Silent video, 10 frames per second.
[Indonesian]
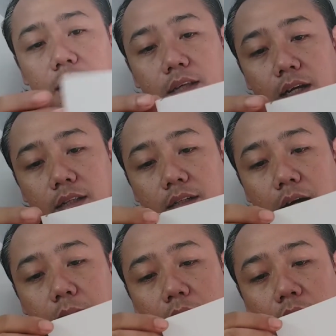yang yang
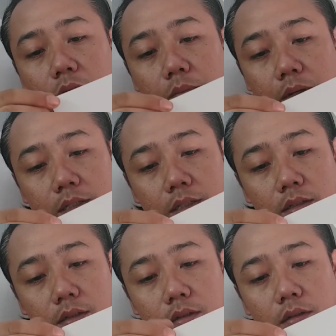tidak mengelupas
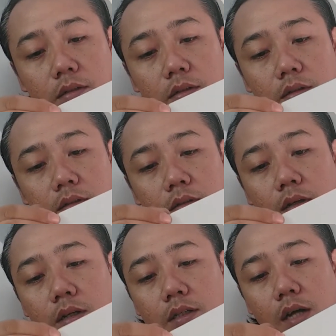
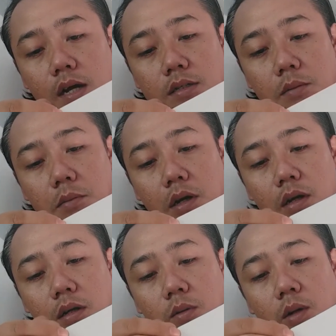jadi jangan sampai
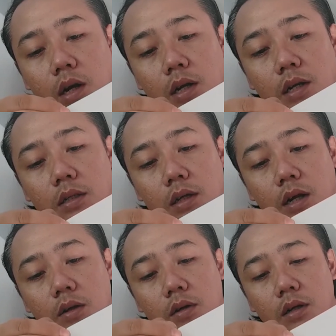keliru kalian nanti
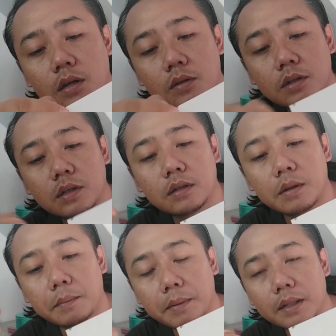kalau keliru di
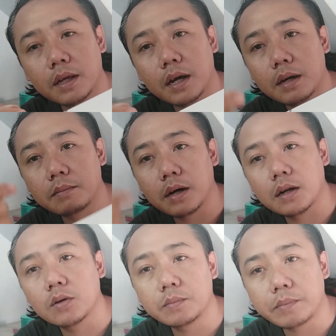tempat yang
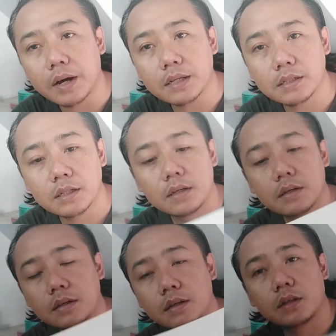mengelupas
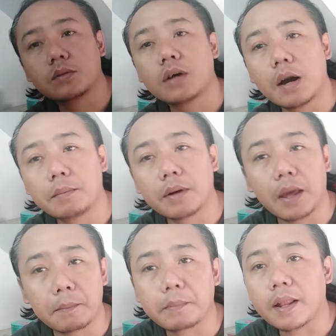dia itu nggak
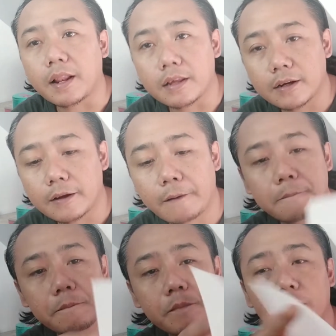menempel ya
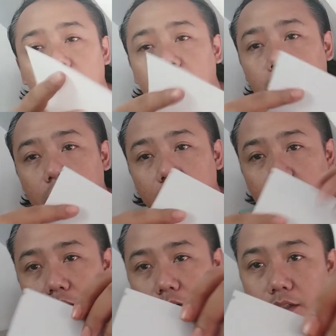jadi
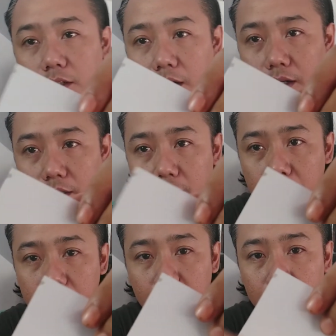di sini ada
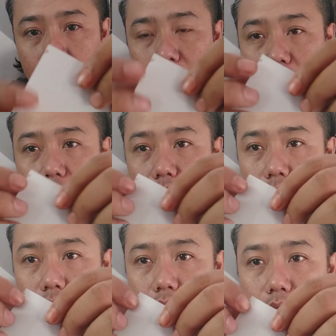jelas banget di sini
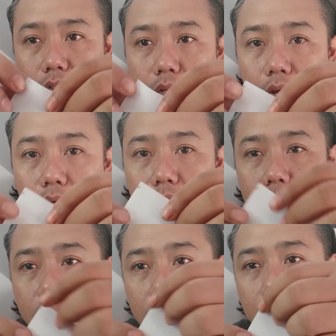tak
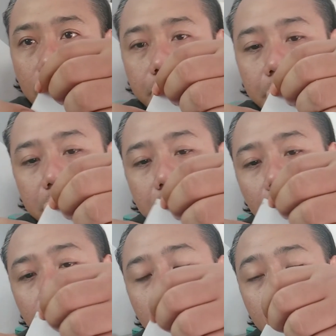kupas
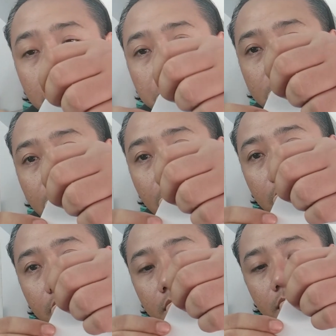pakai kukuan bisa
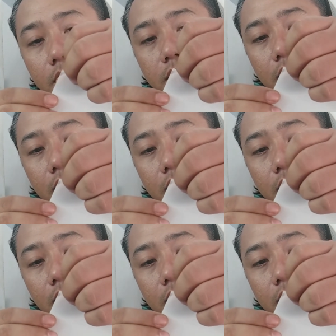ini